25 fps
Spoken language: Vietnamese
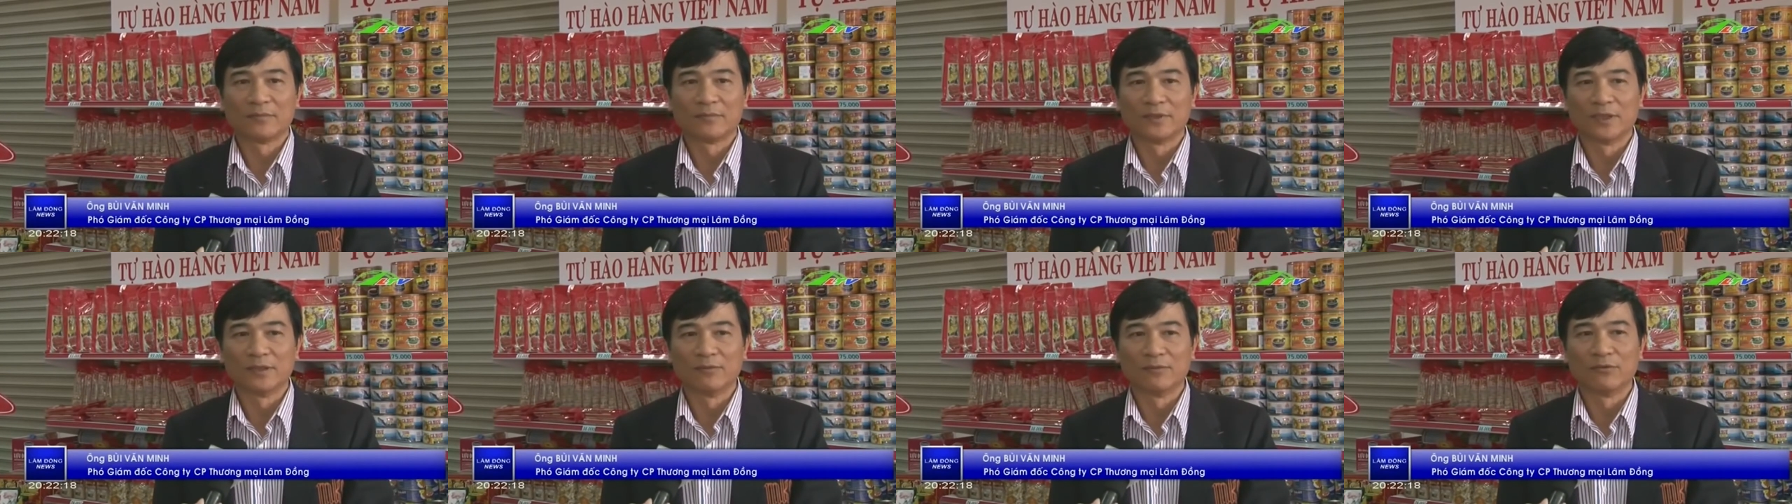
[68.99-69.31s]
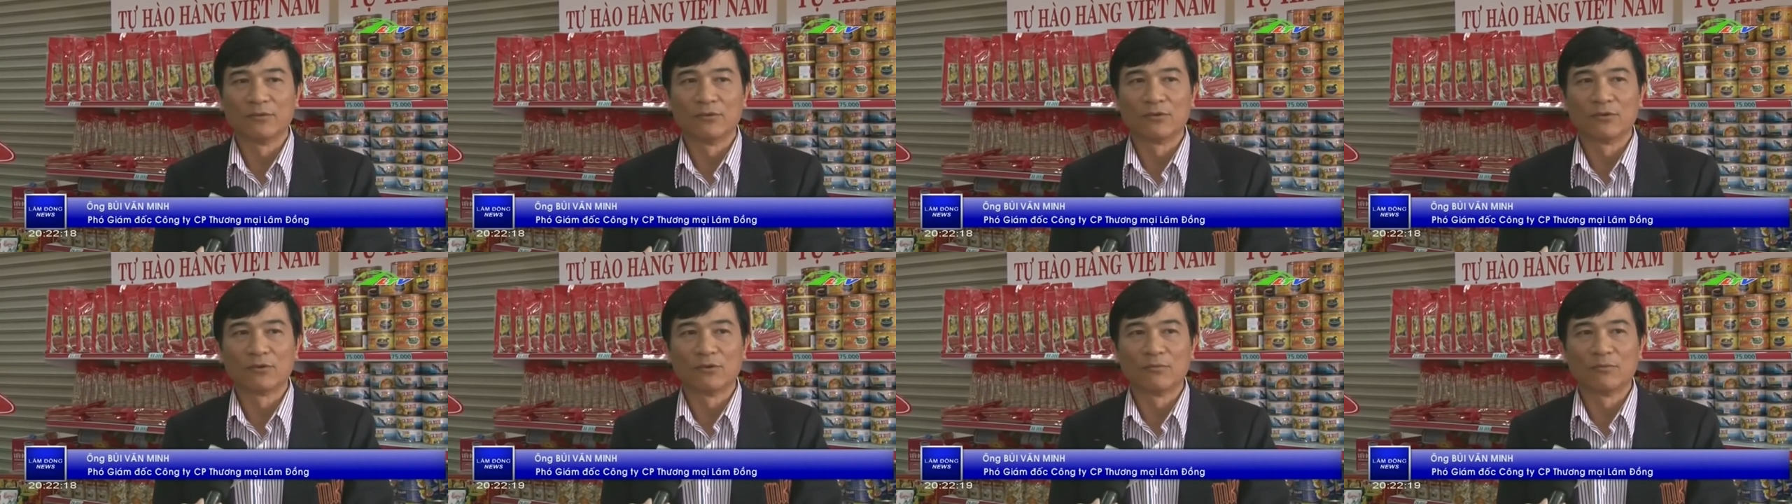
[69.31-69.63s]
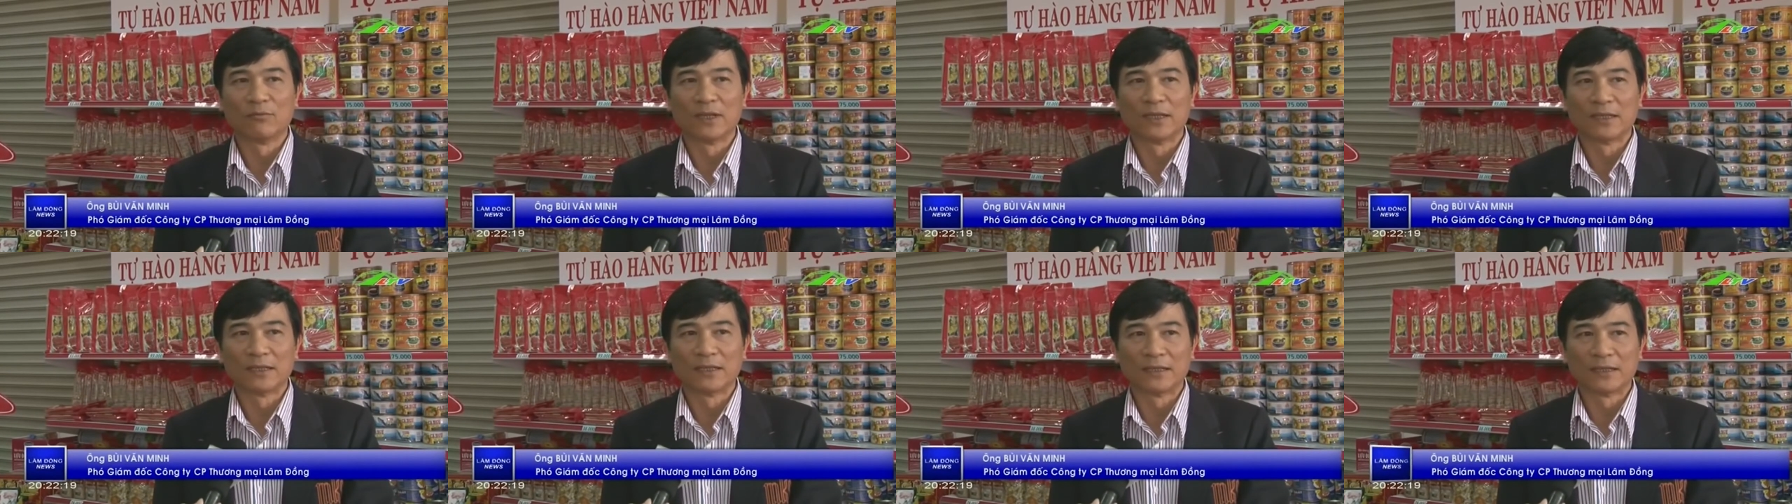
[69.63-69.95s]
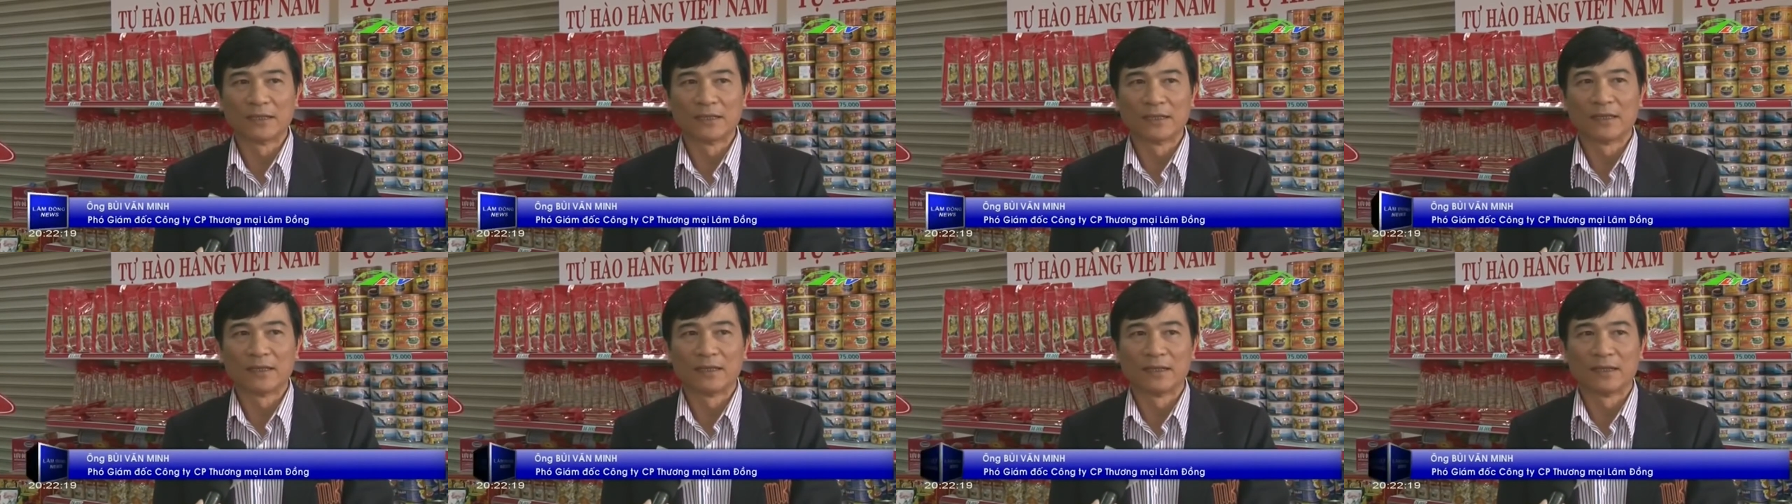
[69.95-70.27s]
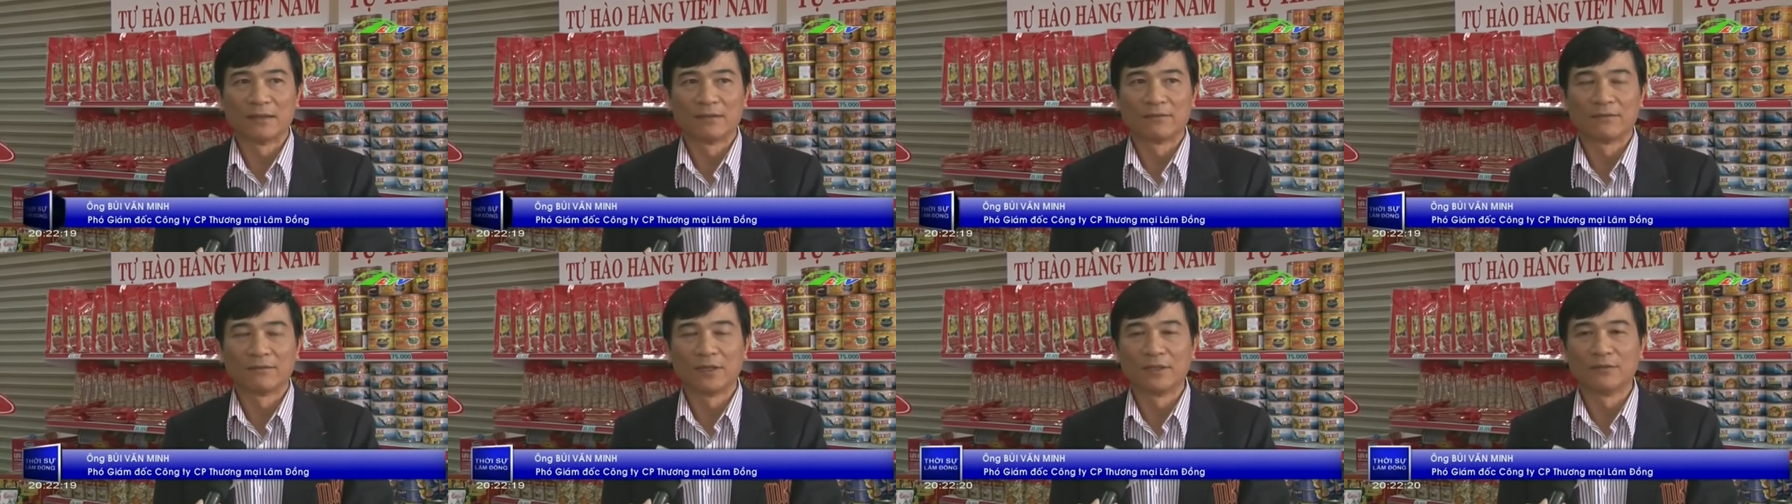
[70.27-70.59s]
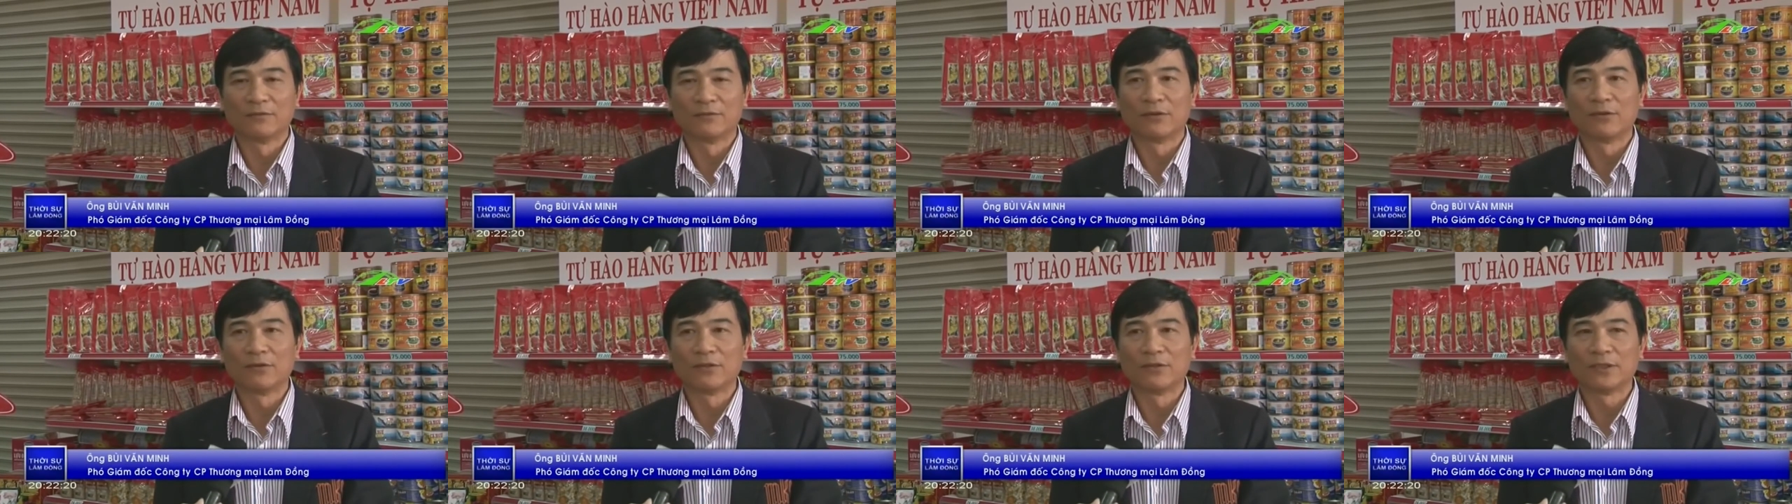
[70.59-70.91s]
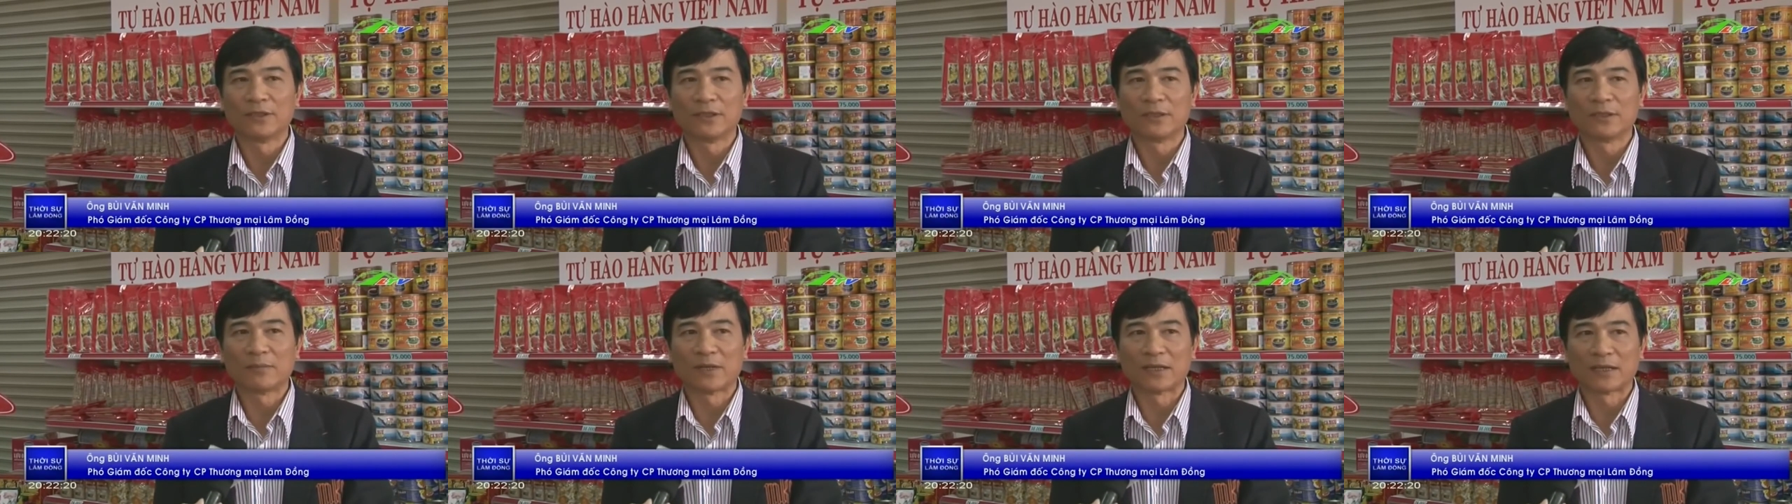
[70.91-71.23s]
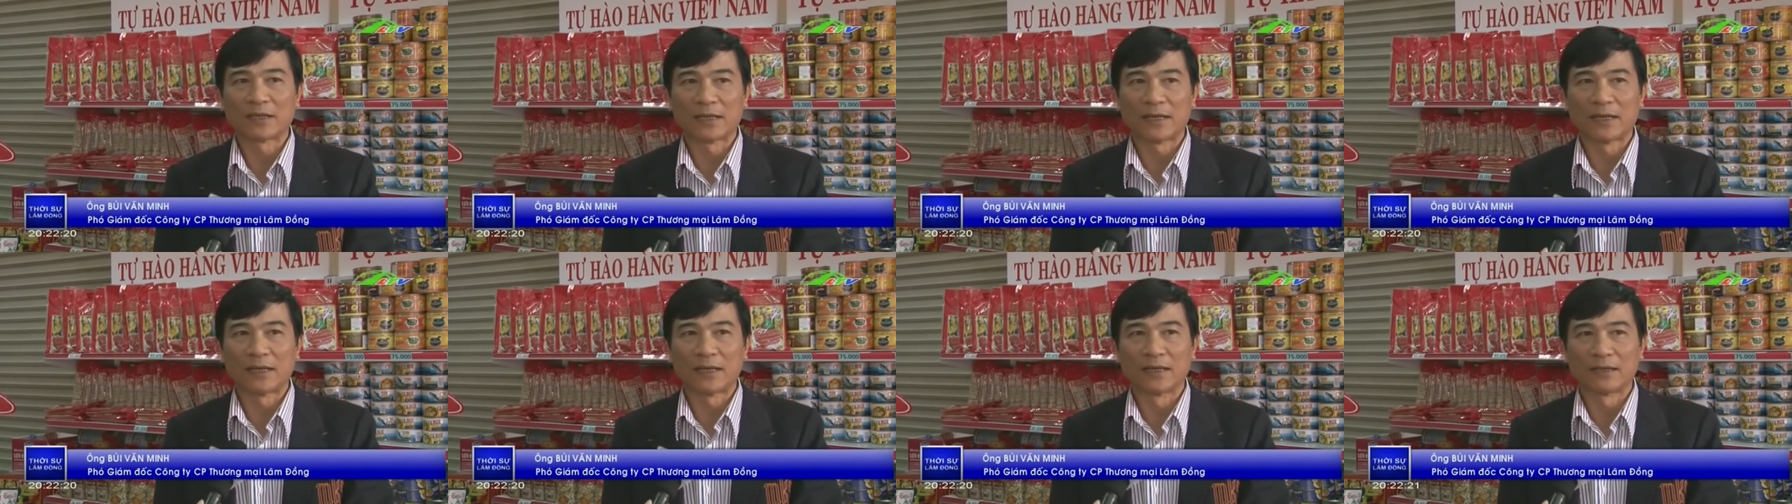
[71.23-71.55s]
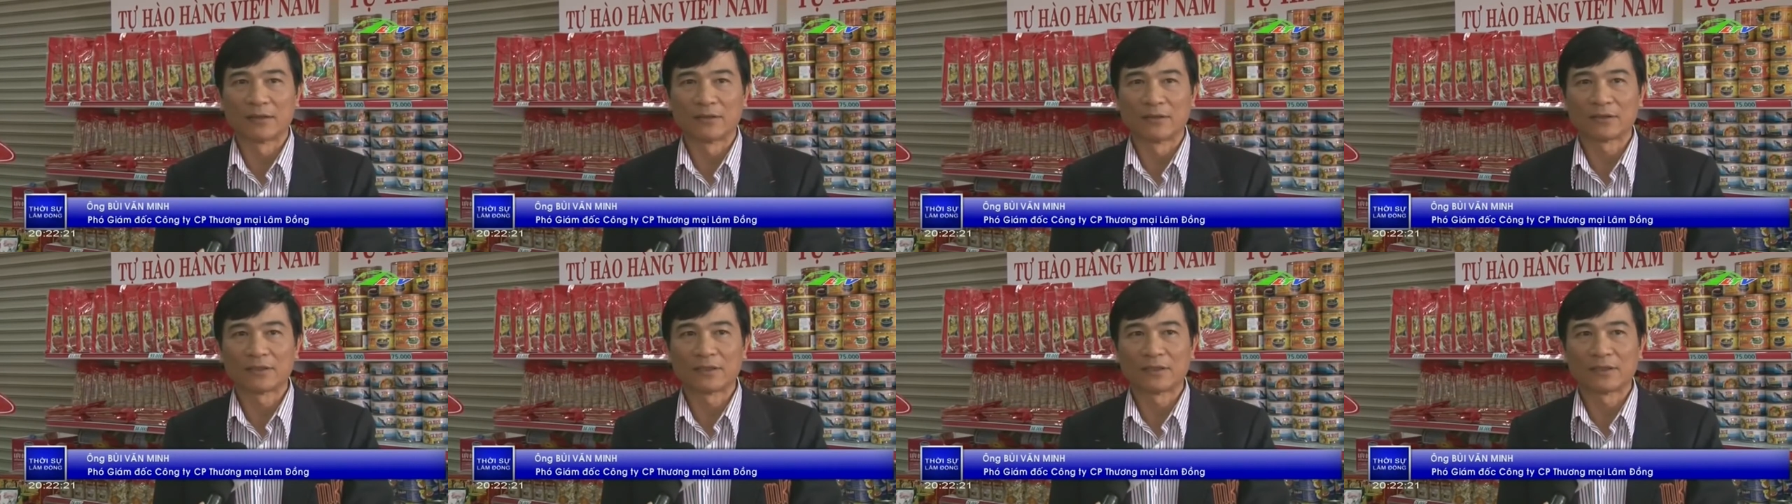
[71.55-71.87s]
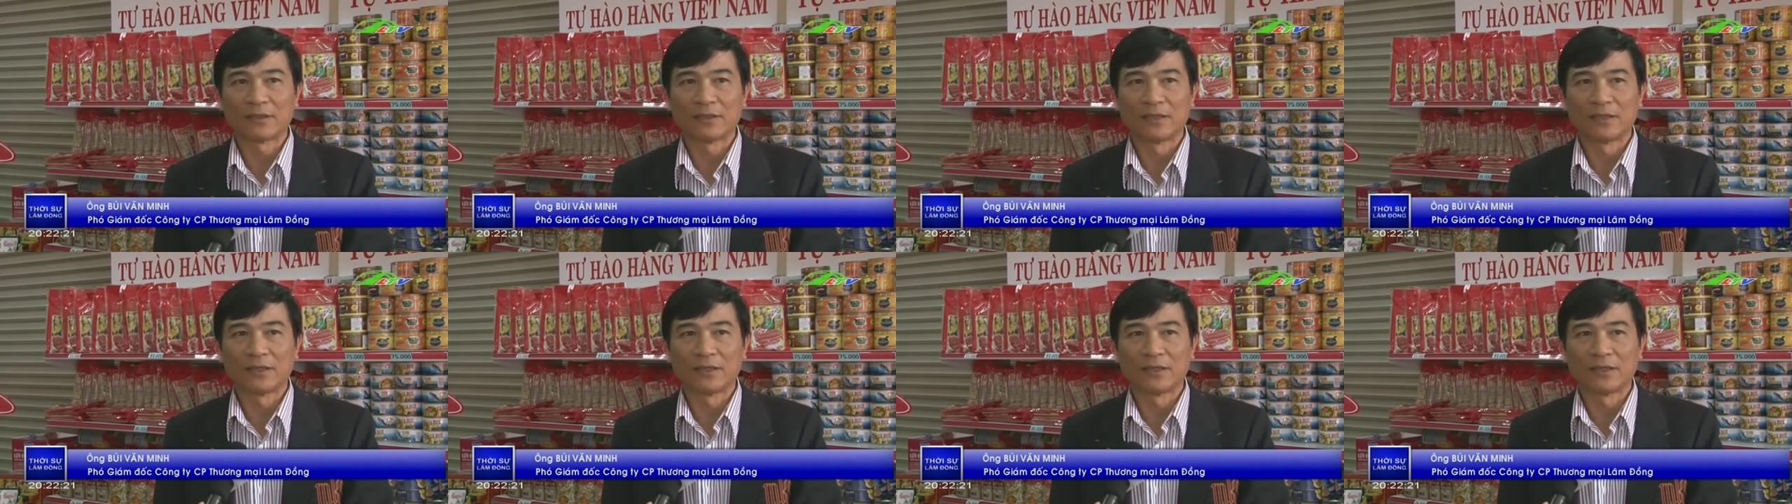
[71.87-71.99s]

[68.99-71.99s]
nhiệm vụ của mình là phân phối những mặt hàng có chất